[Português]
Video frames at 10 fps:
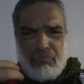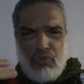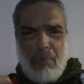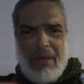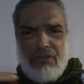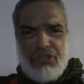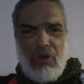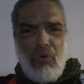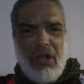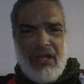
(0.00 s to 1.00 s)
tomado de
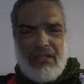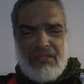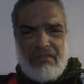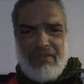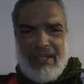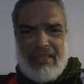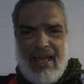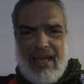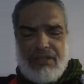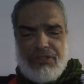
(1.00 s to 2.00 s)
arrogância,
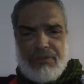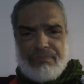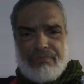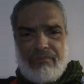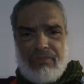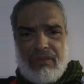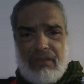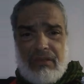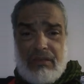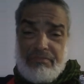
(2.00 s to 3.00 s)
vaidade
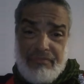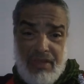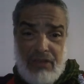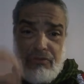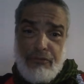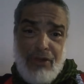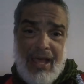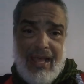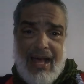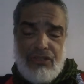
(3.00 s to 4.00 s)
e vendo o
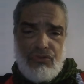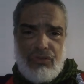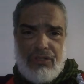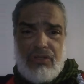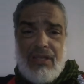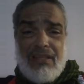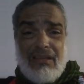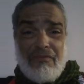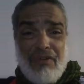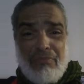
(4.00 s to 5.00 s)
fracasso deles.
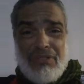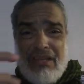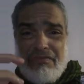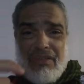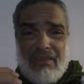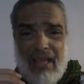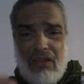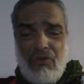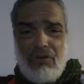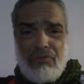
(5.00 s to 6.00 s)
Então vamos evitar
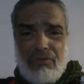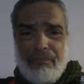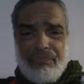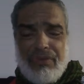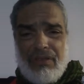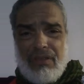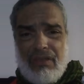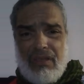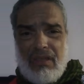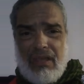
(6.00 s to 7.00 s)
logo
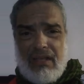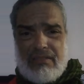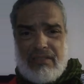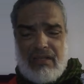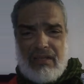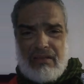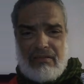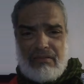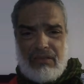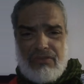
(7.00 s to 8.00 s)
essa,
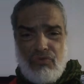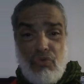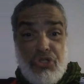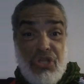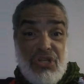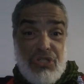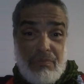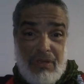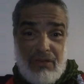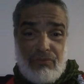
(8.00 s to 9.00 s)
esse
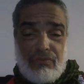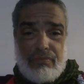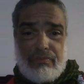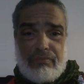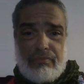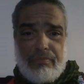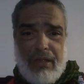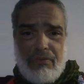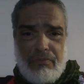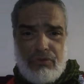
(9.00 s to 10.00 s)
constrangimento
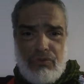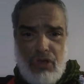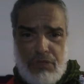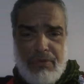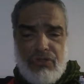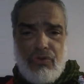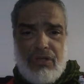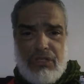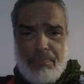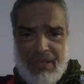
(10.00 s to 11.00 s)
nós brisolistas,